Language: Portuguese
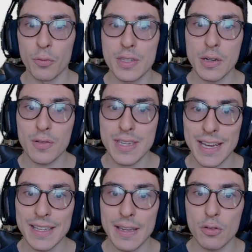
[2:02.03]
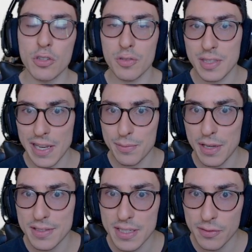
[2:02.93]
você consegue ter os seus três
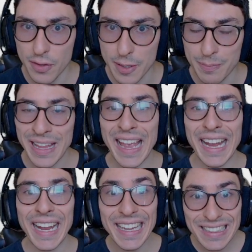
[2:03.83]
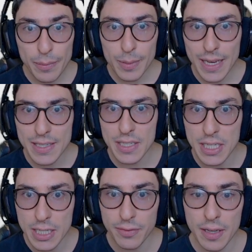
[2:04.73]
bilhetes de rifa aí. Cada bilhete de
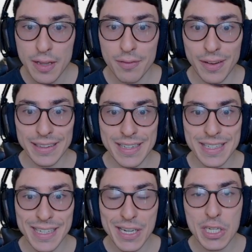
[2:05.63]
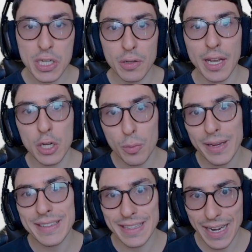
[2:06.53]
rifa vai estar tá te garantindo aí uma
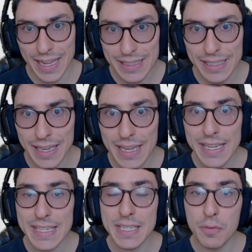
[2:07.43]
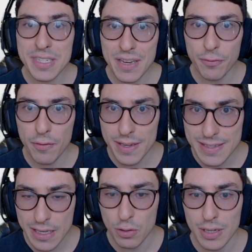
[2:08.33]
entrada, né? E se você for
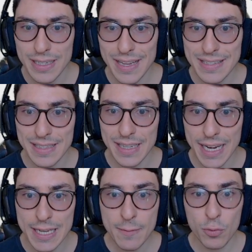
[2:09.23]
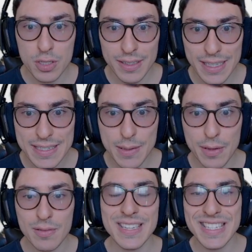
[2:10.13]
vencedor dessa entrada, você vai estar tá
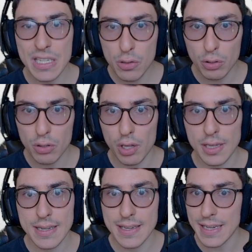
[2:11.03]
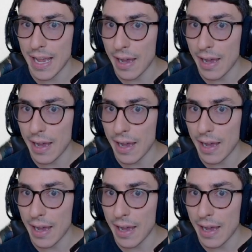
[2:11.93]
recebendo 5 dólares aí